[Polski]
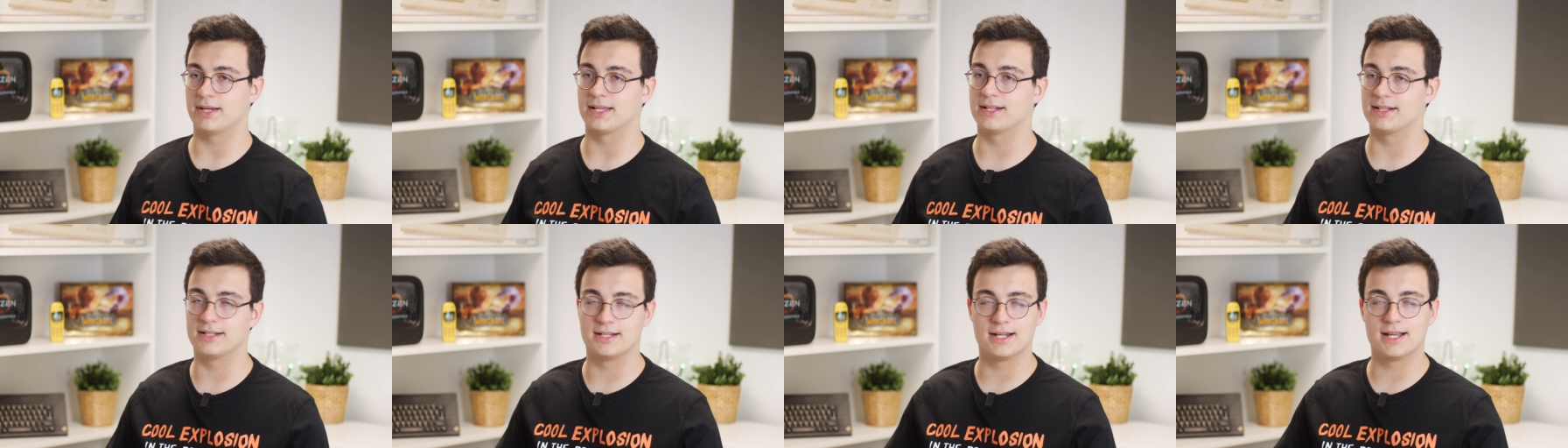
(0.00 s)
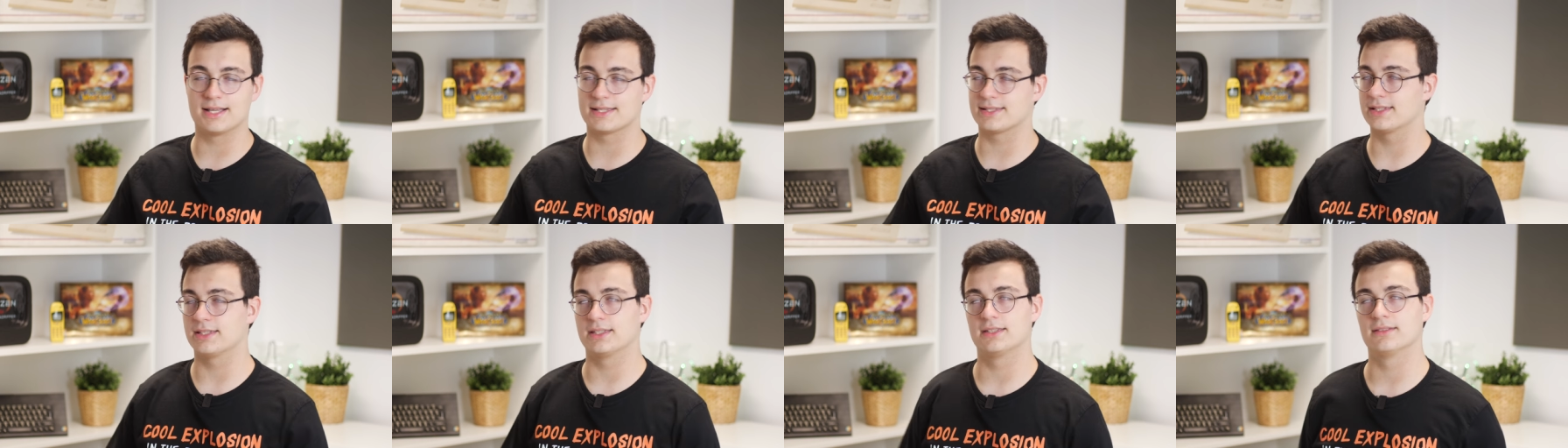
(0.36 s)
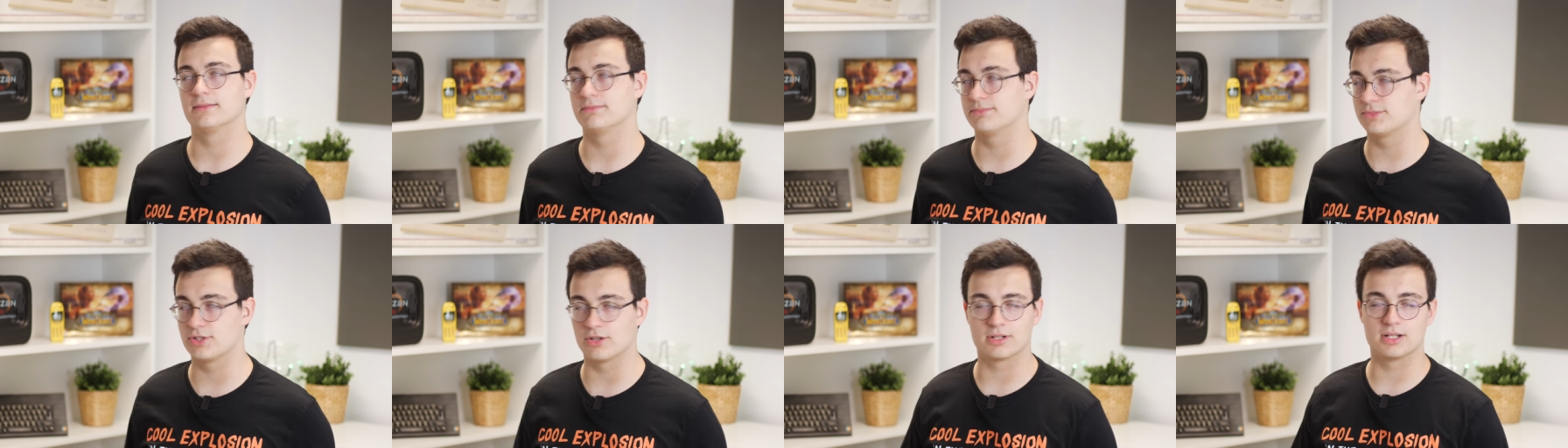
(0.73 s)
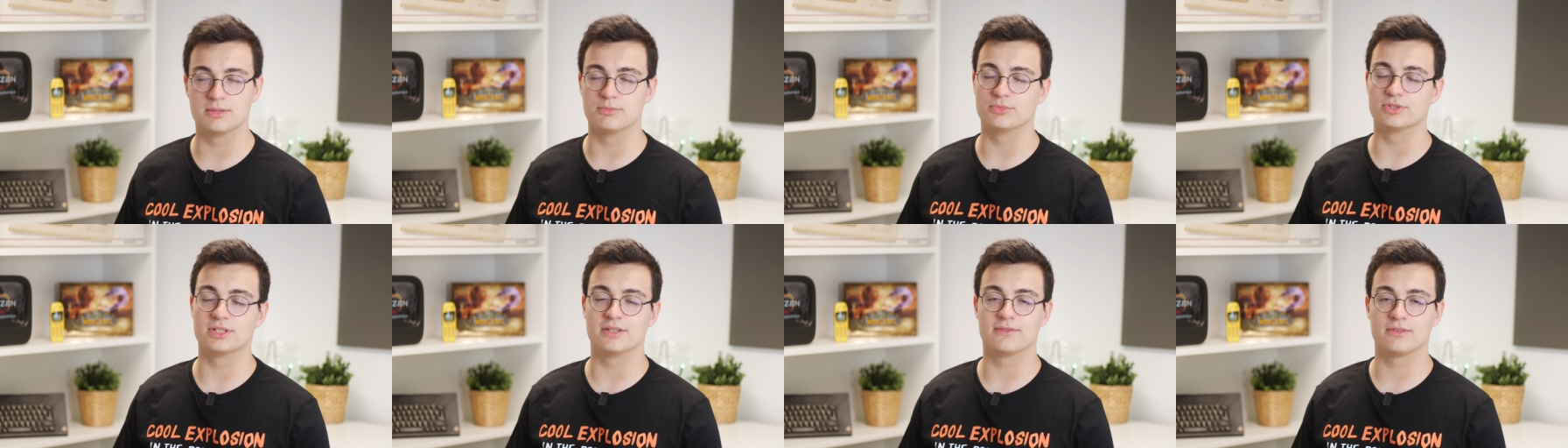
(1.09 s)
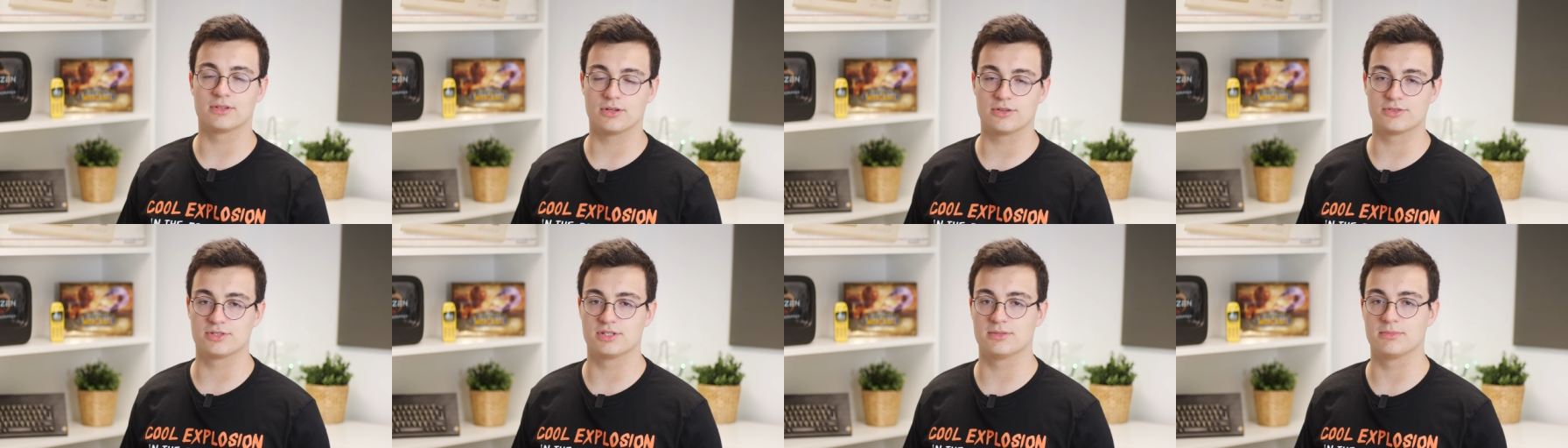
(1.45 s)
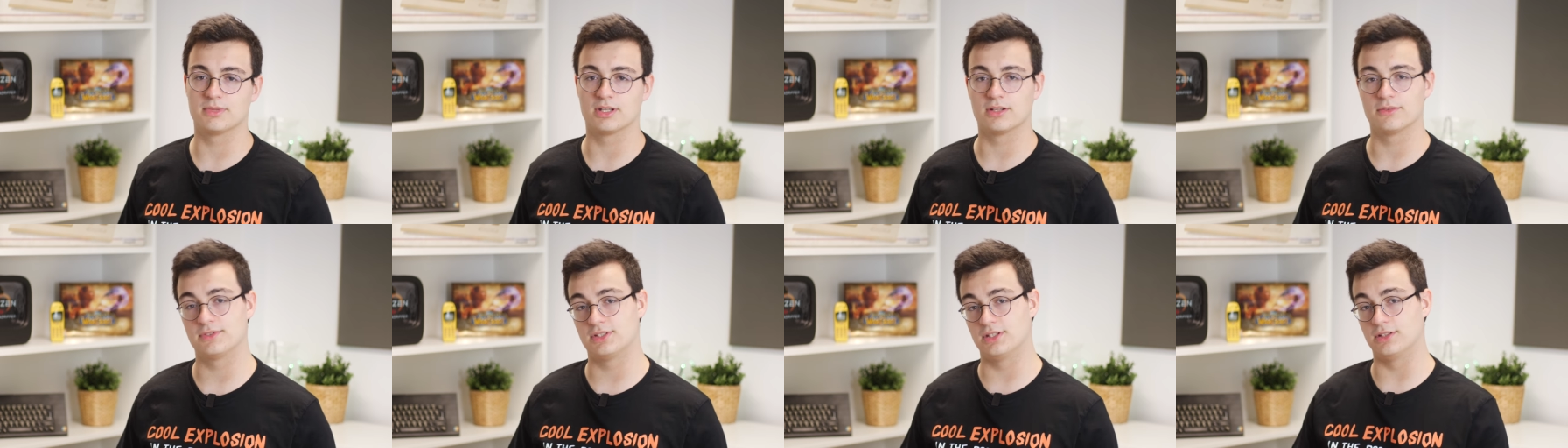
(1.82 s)
parę razy i ciągle mu nie wychodzi,
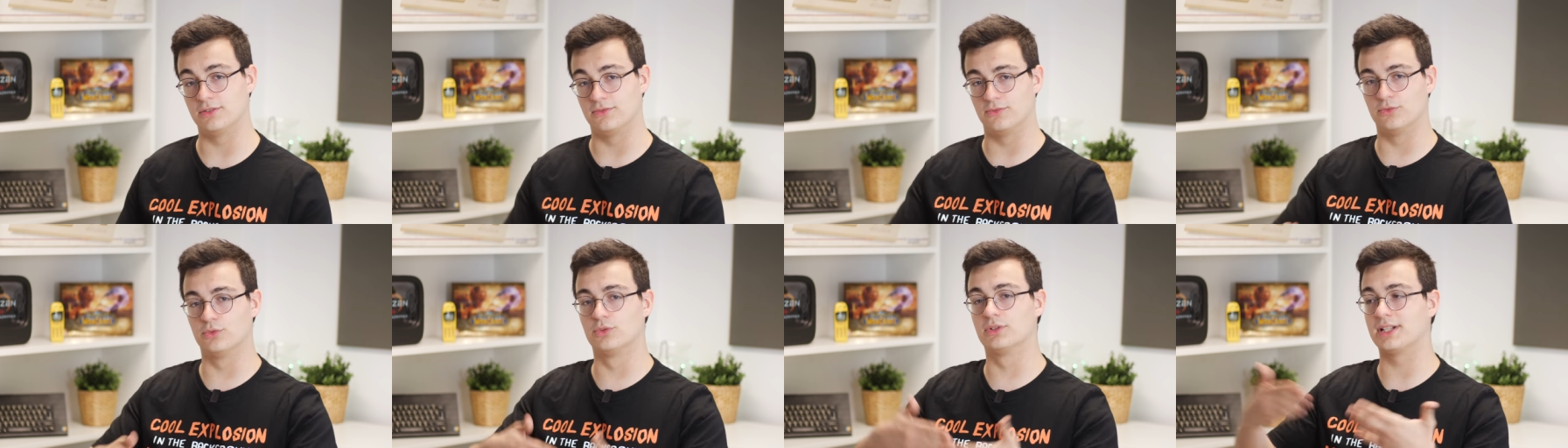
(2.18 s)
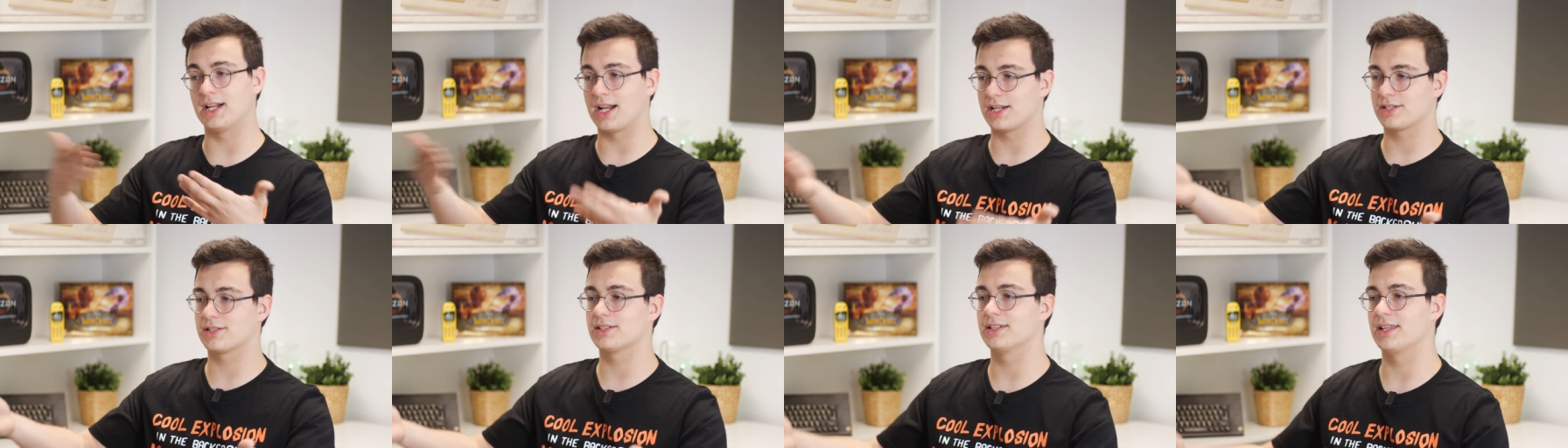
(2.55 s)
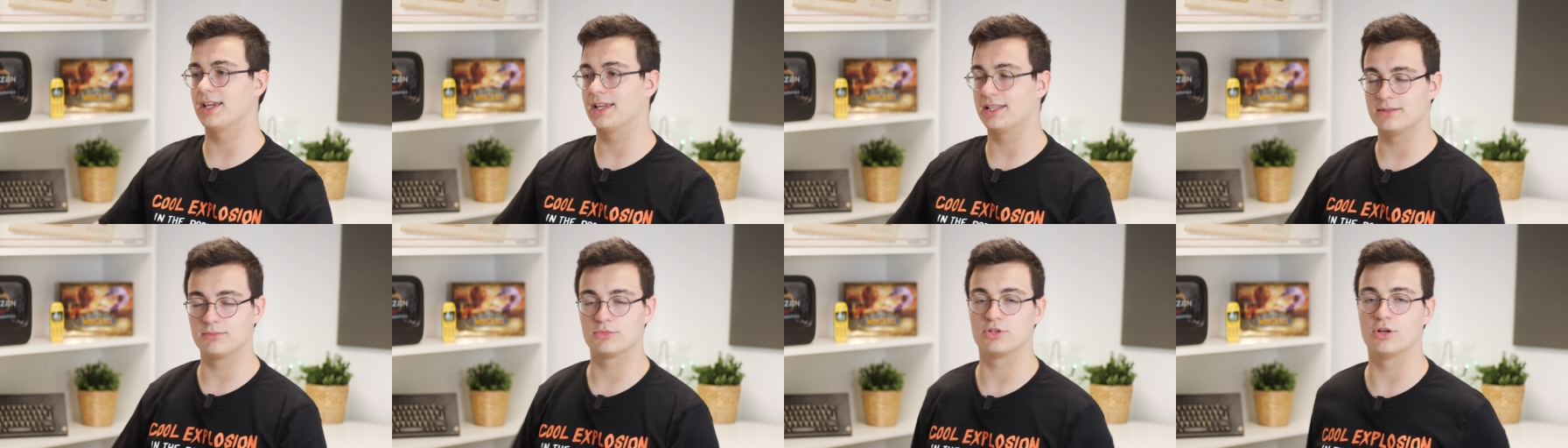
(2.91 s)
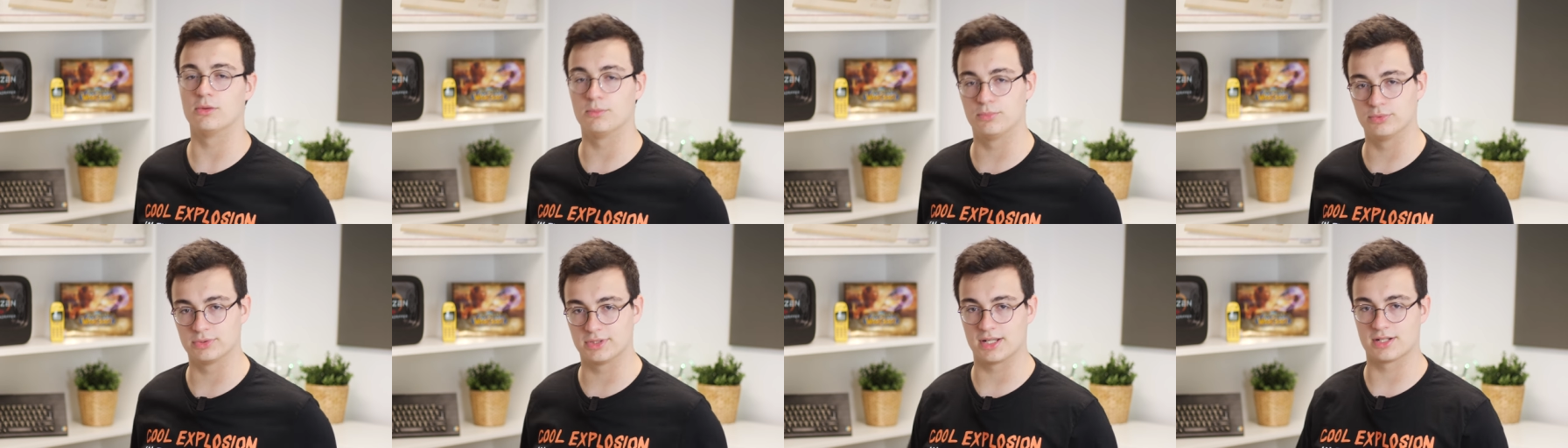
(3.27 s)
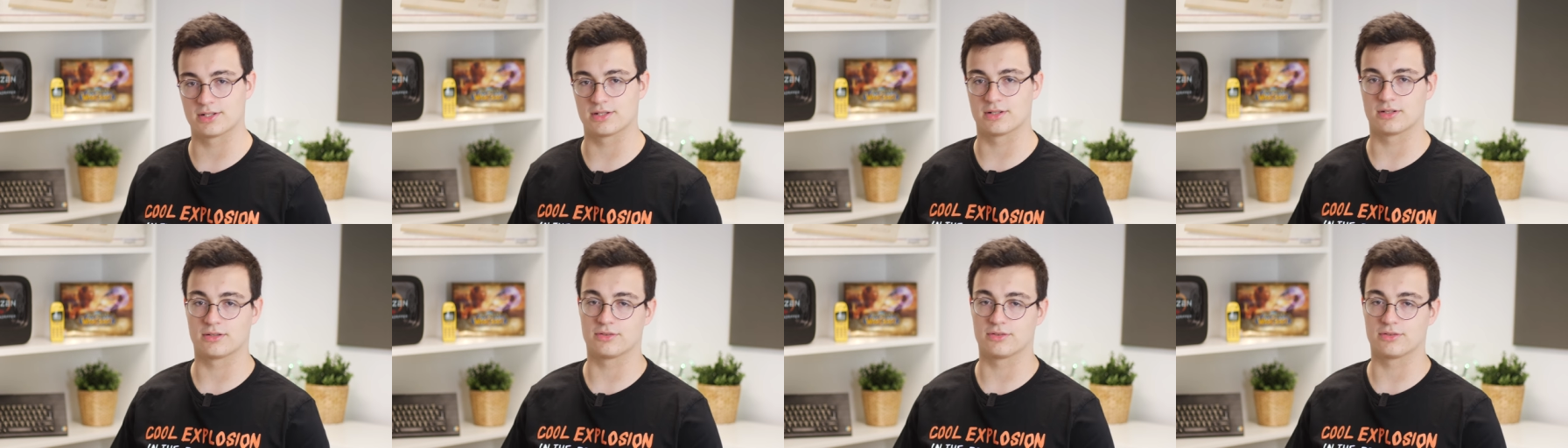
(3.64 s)
mianowicie dwóch graczy na jednym komputerze.